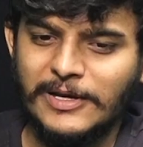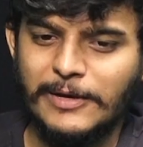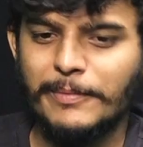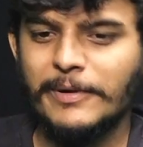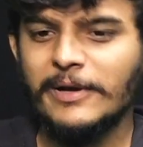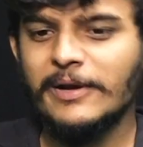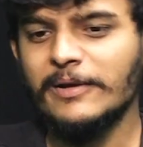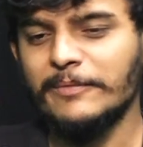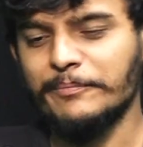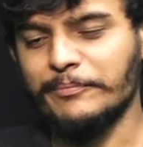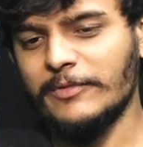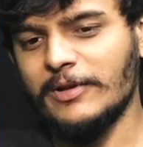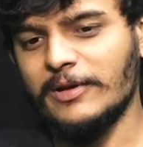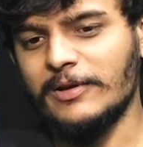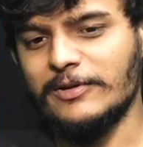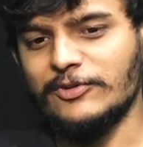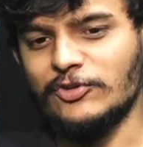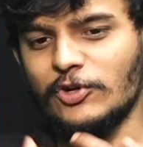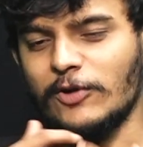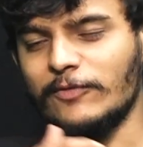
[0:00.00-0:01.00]
ఎప్పుడన్నా
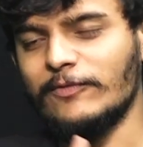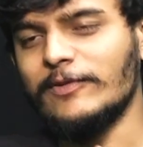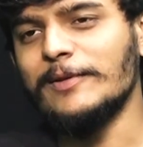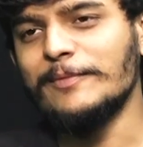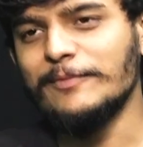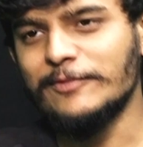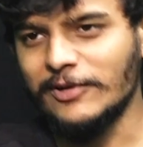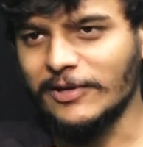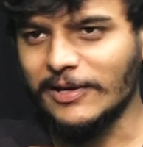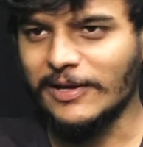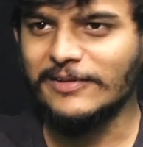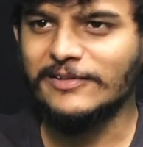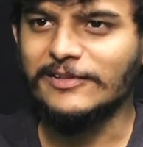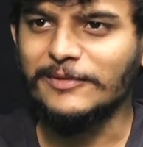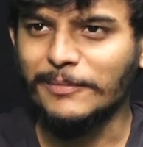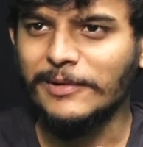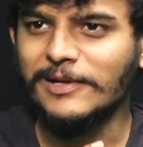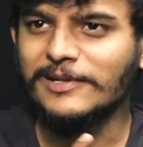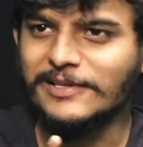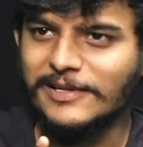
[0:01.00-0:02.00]
షార్ట్ ఫిలిమ్స్లో కానీ
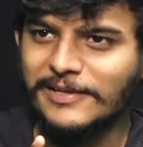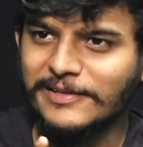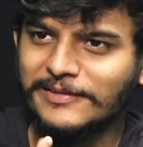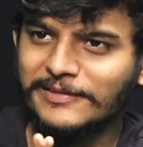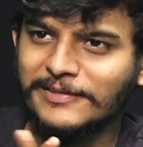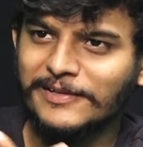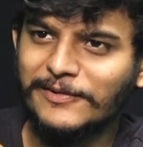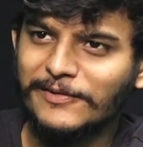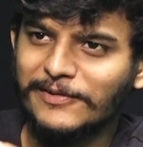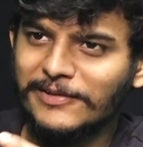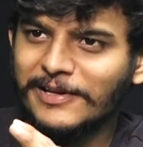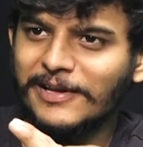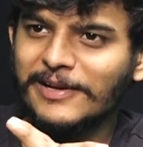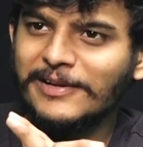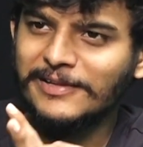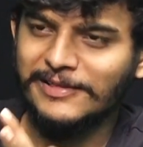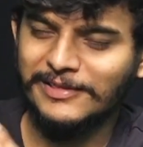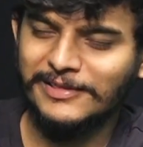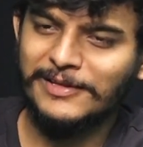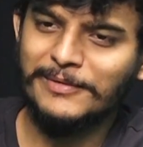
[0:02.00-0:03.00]
సినిమాలు చేసిన తర్వాత
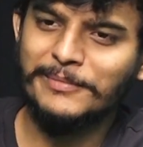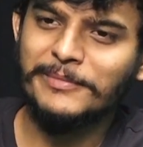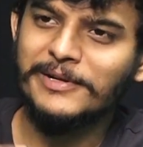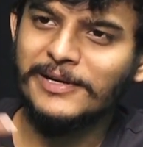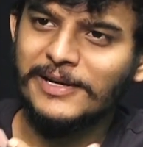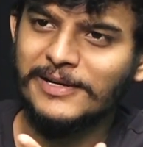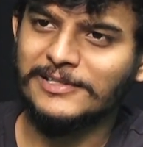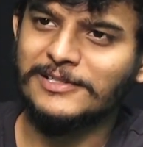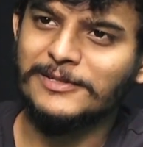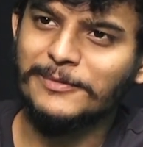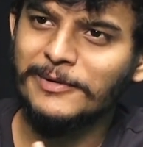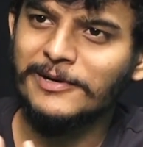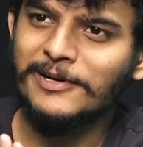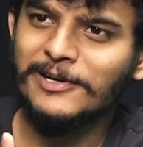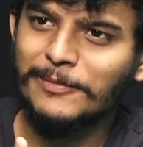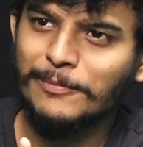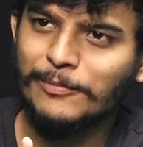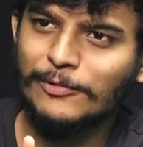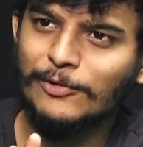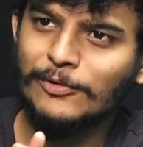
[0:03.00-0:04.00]
కానీ ఇంత మీరు
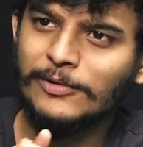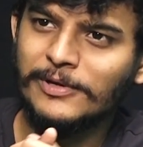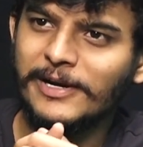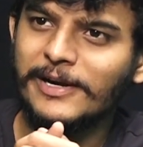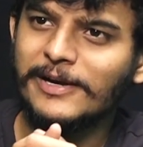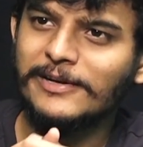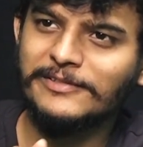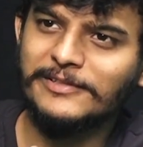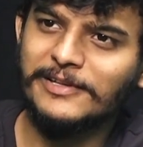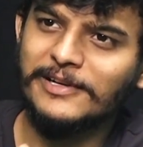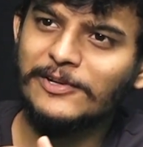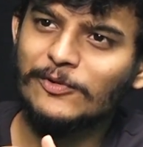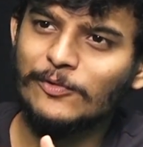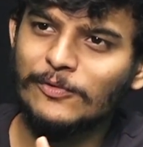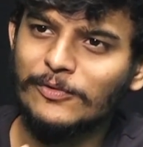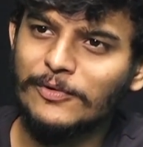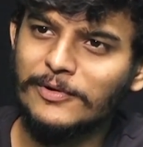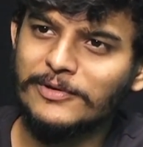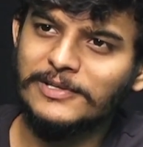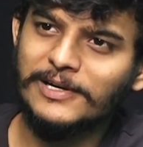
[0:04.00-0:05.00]
కష్టపడినప్పుడు క్రియేటర్స్ అన్ని
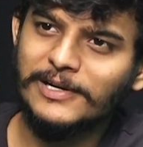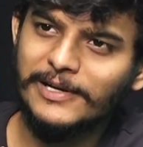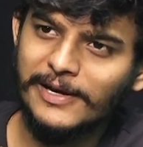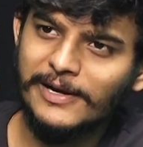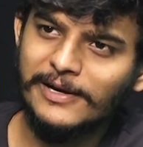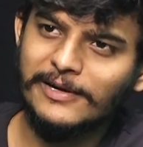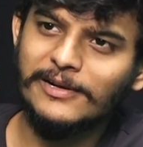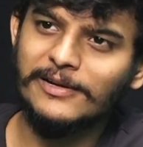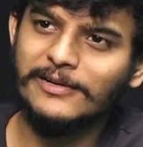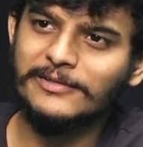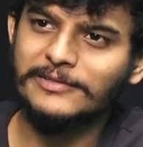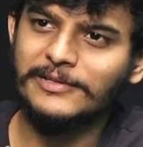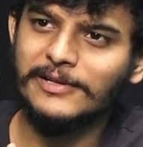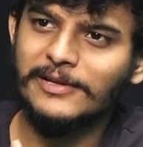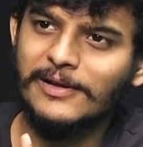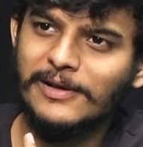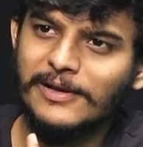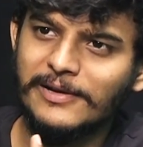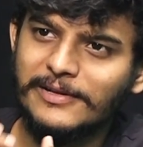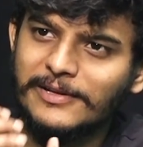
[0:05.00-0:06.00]
కొన్ని కొన్నిసార్లు
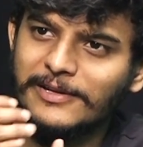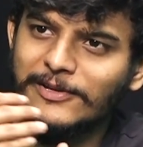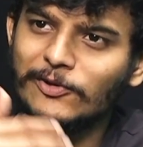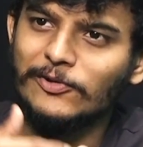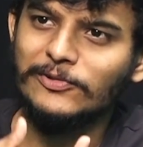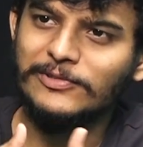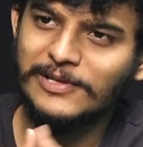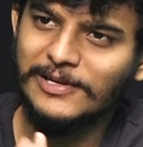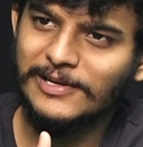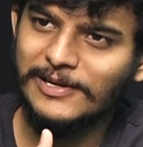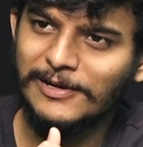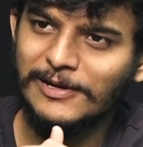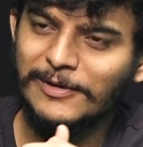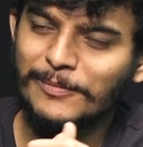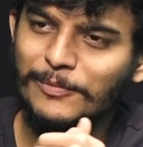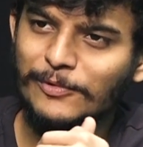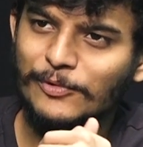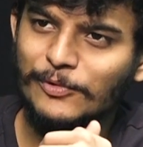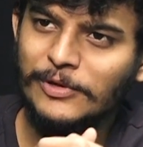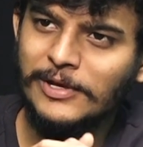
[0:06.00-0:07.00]
డైరెక్టర్స్కి కానీ హీరోస్ కానీ
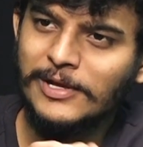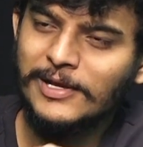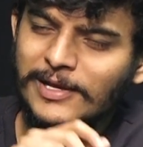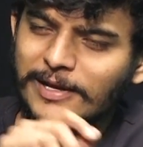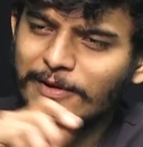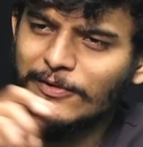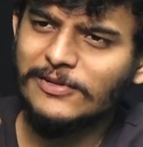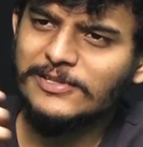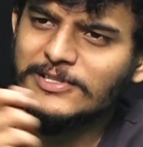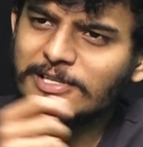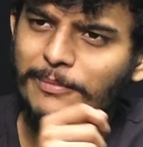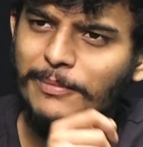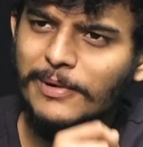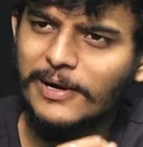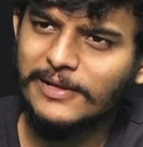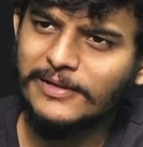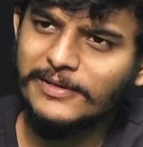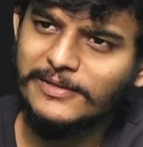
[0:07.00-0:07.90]
వెళ్ళినప్పుడు ఏమన్నా చిన్న బాధ